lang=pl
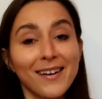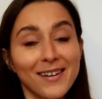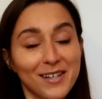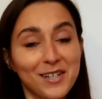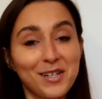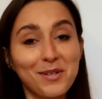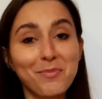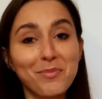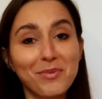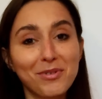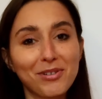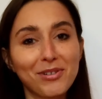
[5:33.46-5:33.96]

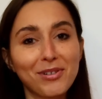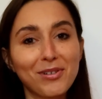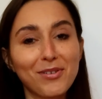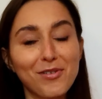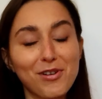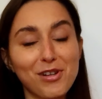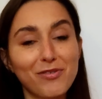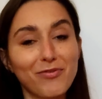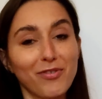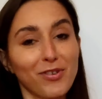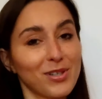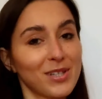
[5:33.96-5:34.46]
żeby
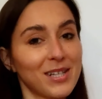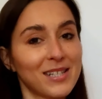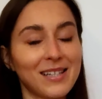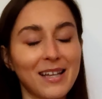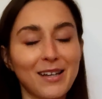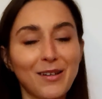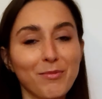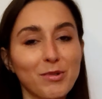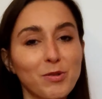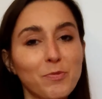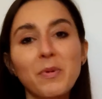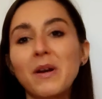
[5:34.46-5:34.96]
rozwiązać
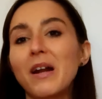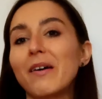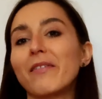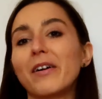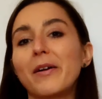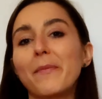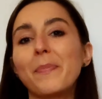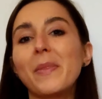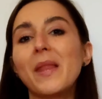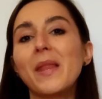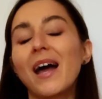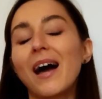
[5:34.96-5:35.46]
daną
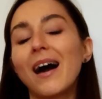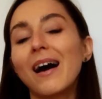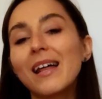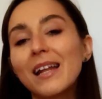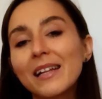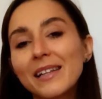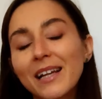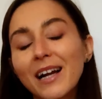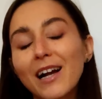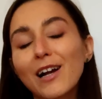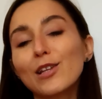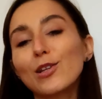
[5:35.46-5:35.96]
sprawę.
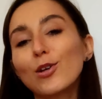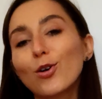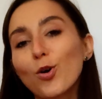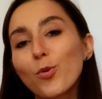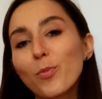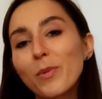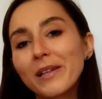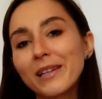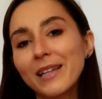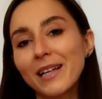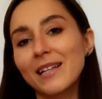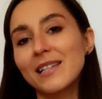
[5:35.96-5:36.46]
Ale taka
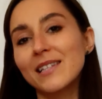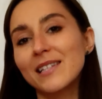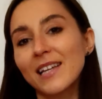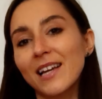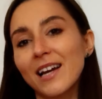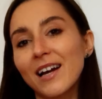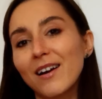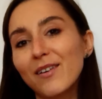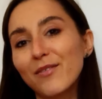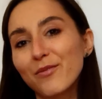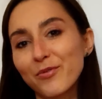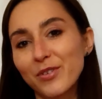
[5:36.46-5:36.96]

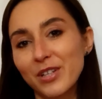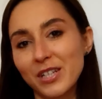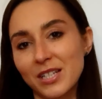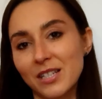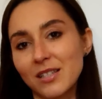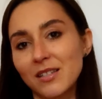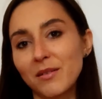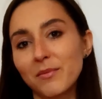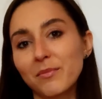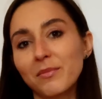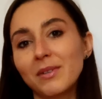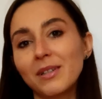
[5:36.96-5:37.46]
dokumentacja,
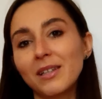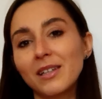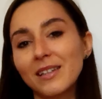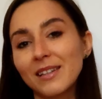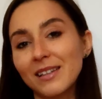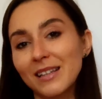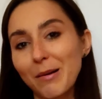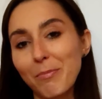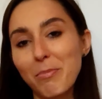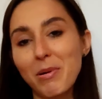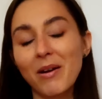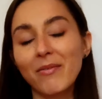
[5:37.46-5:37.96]
wierzcie mi,
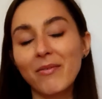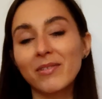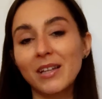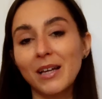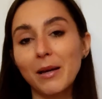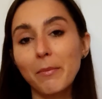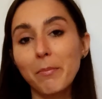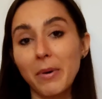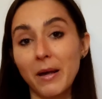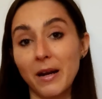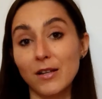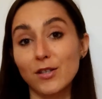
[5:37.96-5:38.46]

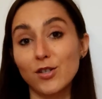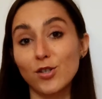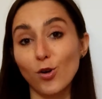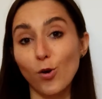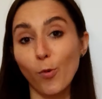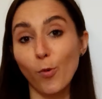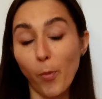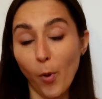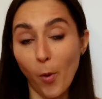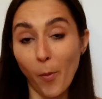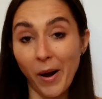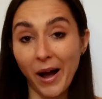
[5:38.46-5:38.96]
naprawdę
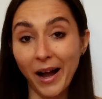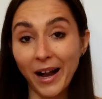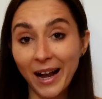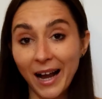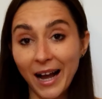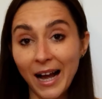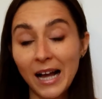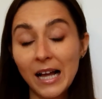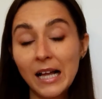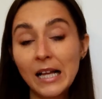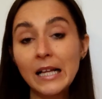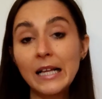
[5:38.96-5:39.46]
bardzo
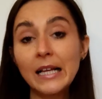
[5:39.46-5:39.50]
pomaga.